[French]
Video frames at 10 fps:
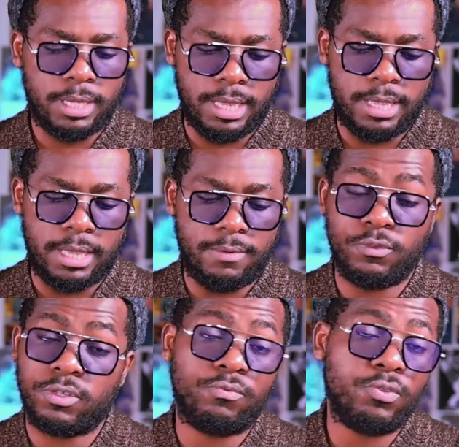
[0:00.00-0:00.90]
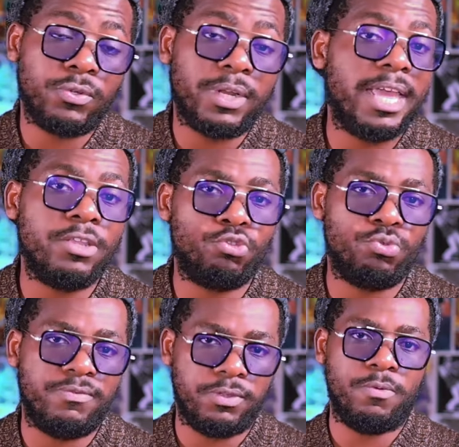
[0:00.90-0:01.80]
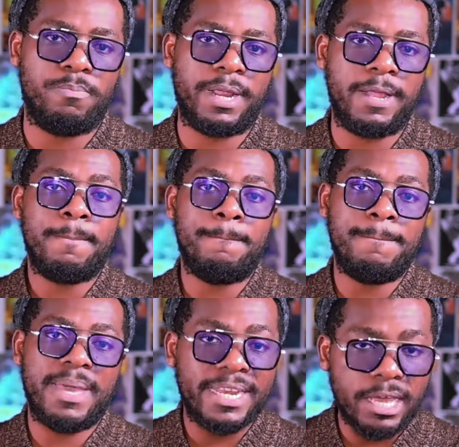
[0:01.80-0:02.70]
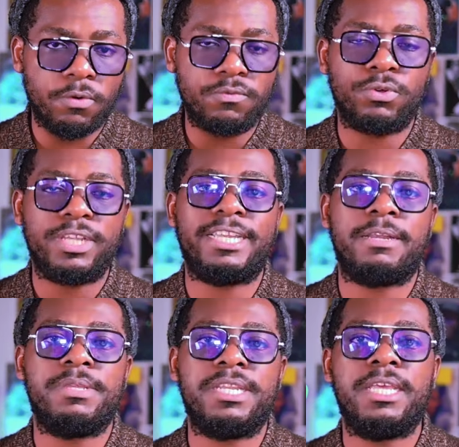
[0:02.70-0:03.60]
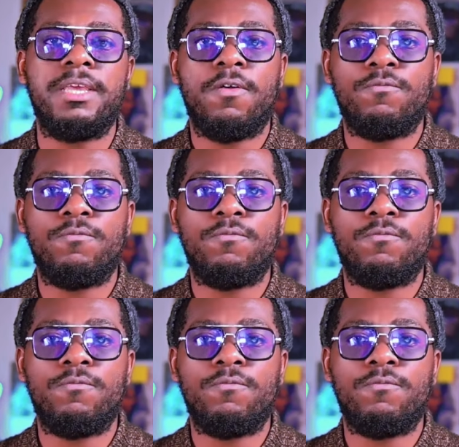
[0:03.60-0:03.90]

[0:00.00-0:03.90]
et vous, aurez un suivi de près, mais dès que vous aurez terminé,